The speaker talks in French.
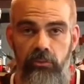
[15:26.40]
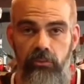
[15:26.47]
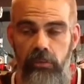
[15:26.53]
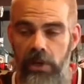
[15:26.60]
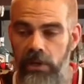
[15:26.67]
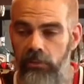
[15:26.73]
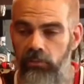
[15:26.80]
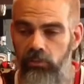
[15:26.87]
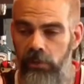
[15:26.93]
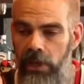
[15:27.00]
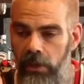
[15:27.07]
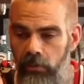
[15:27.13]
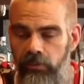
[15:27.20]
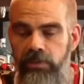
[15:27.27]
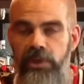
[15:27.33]
les, toutes les
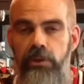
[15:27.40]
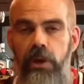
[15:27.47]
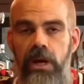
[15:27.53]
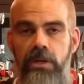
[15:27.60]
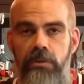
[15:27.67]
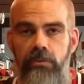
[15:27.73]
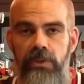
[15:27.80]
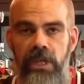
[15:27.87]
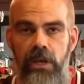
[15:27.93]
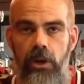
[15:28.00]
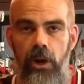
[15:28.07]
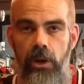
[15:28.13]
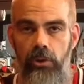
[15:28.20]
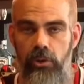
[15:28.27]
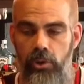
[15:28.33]
configurations de
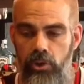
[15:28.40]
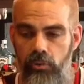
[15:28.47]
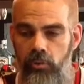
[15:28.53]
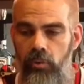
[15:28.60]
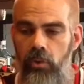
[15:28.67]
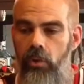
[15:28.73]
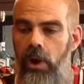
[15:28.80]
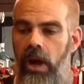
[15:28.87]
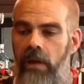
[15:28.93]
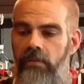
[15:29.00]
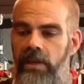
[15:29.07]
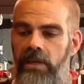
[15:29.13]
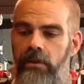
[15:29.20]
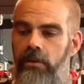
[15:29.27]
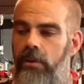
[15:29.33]
décor que je veux
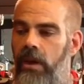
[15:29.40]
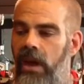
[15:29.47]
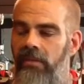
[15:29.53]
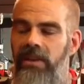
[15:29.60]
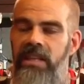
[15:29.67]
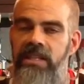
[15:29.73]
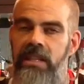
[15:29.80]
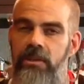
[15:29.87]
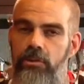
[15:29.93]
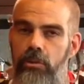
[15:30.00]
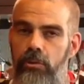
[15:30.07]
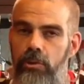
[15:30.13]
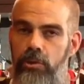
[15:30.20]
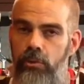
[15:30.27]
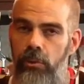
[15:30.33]
avec, euh, avec cette
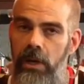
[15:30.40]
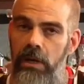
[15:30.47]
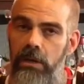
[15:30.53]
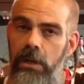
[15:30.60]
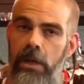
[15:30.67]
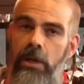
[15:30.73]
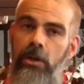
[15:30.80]
solution-là.